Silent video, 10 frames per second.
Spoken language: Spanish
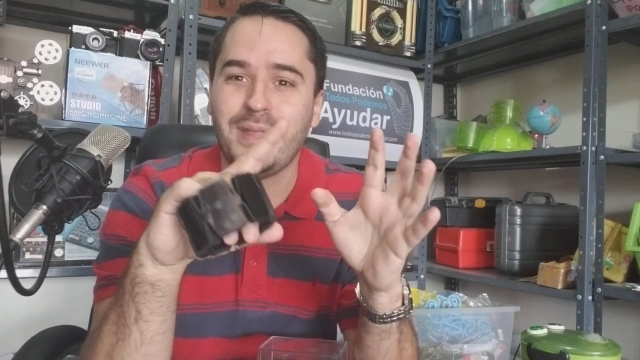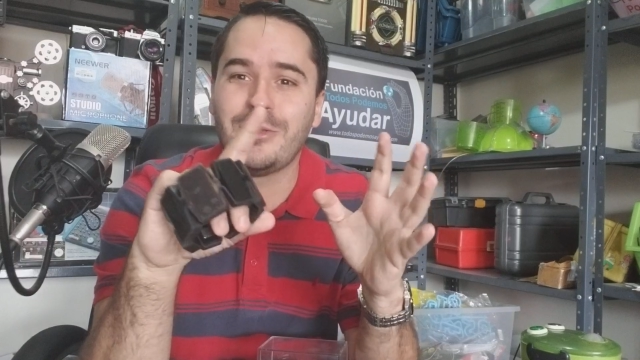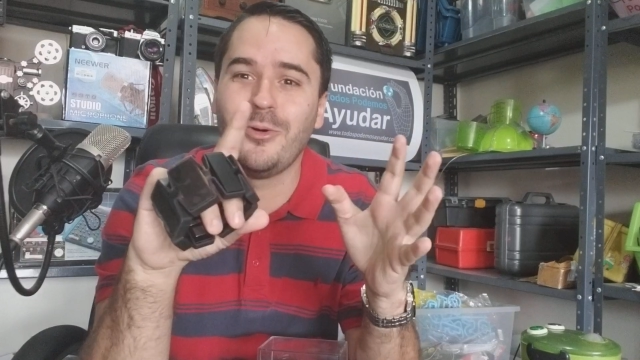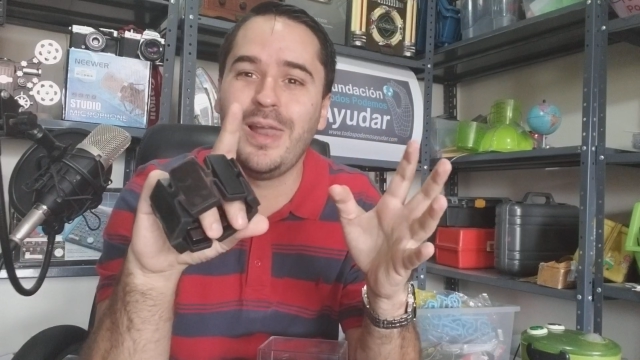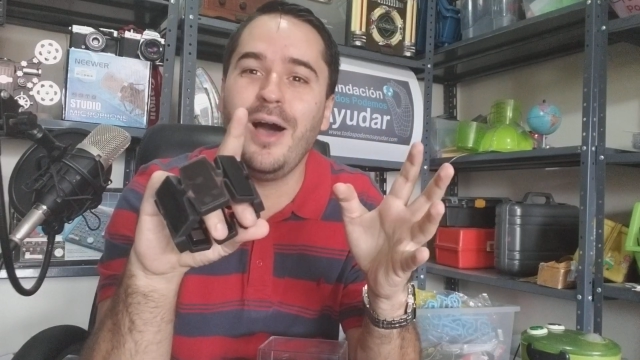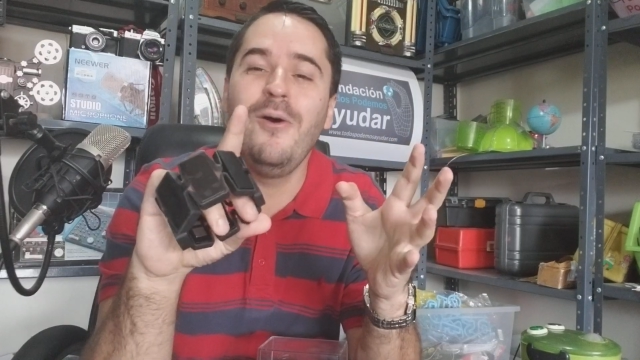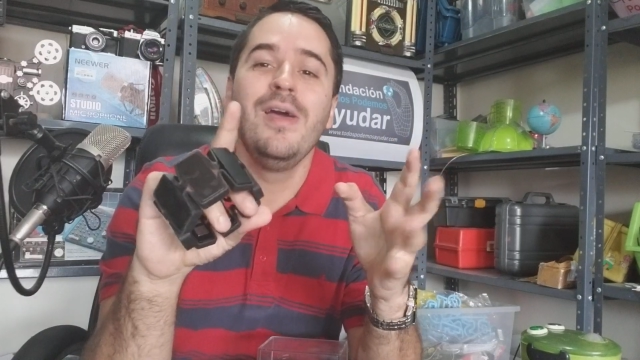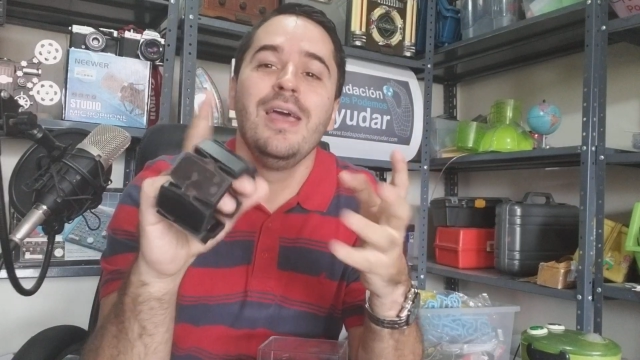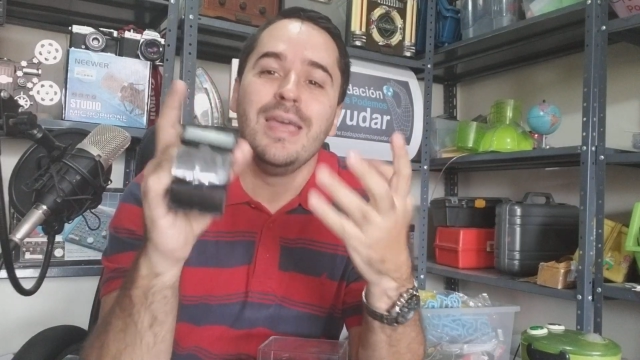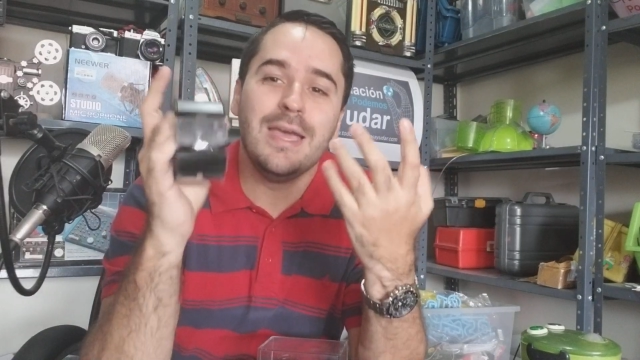en todo lado
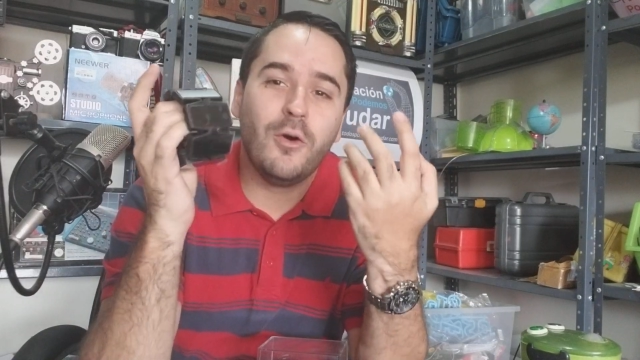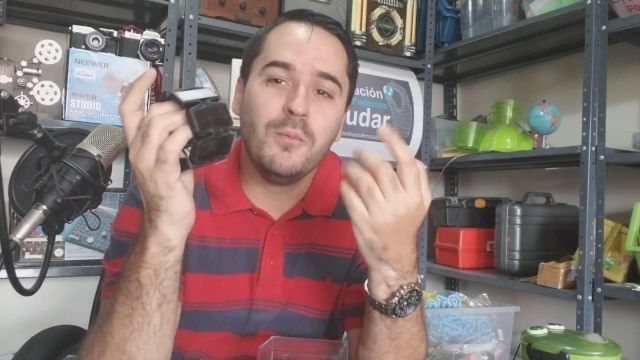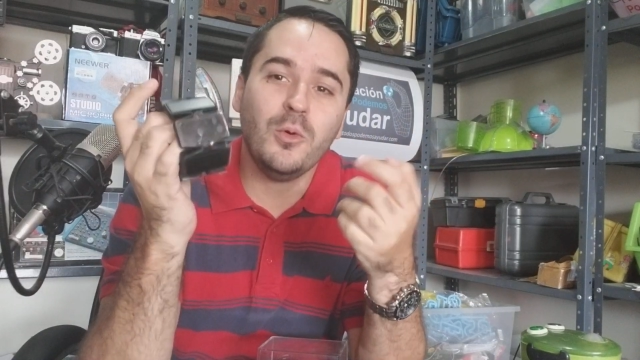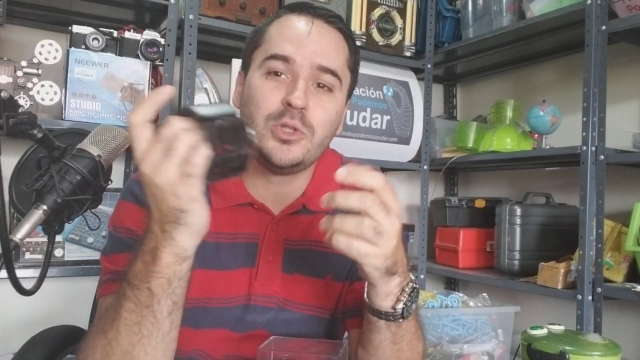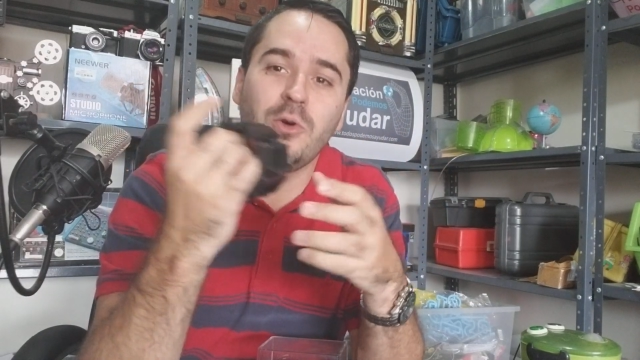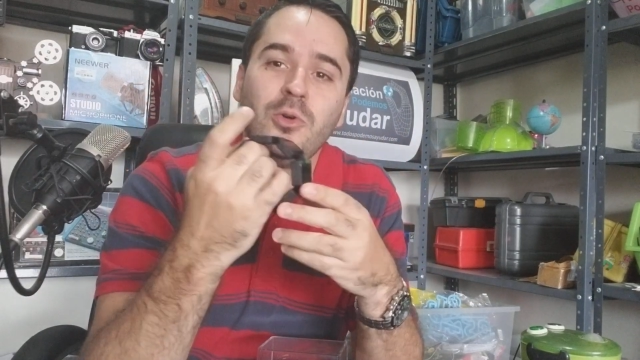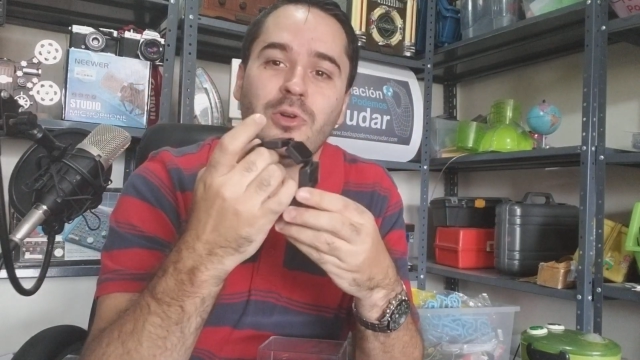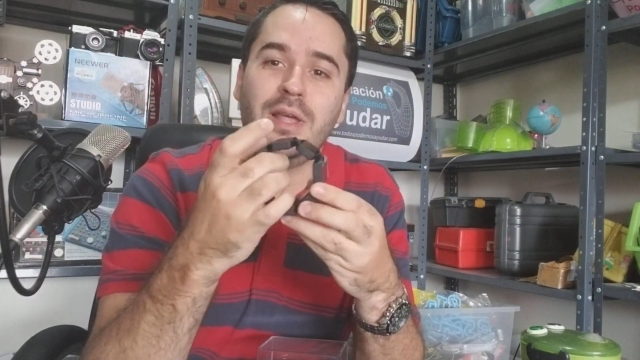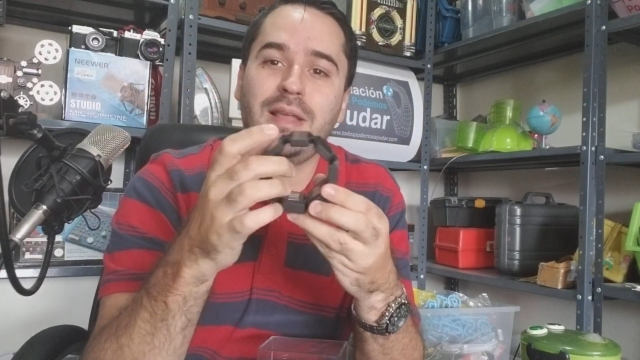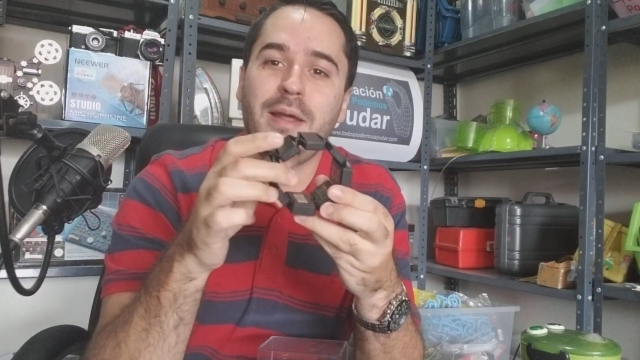y con mucho gusto
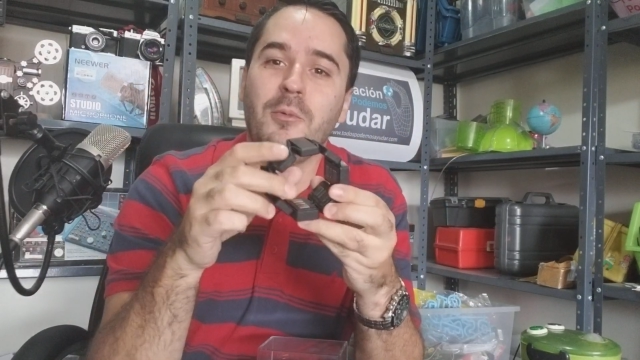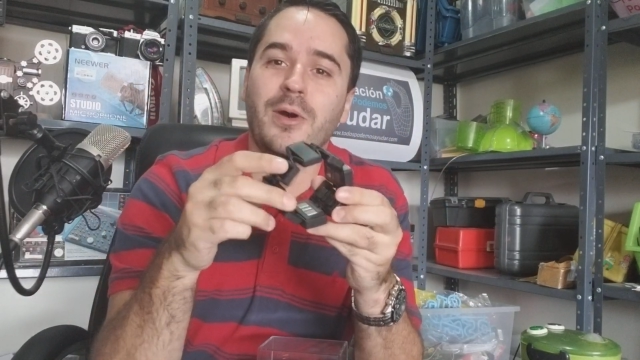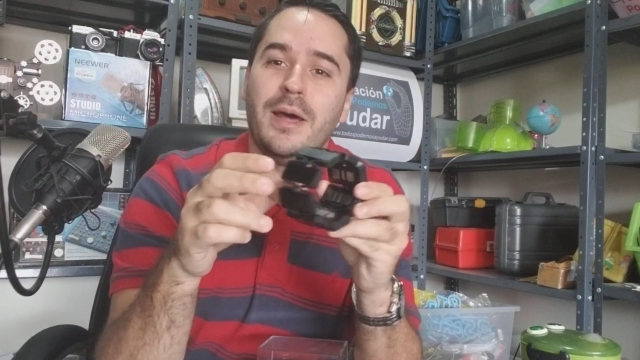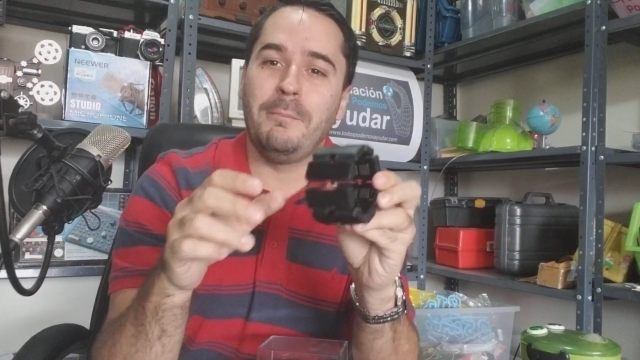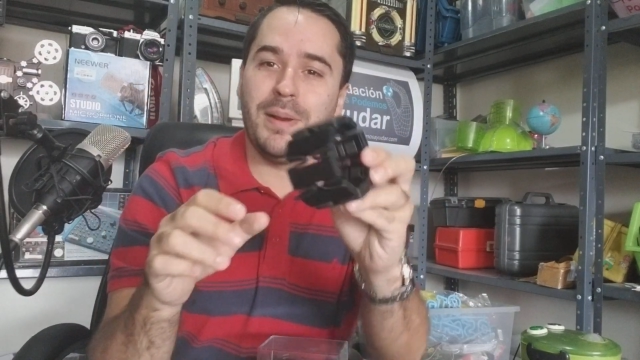les daremos un gran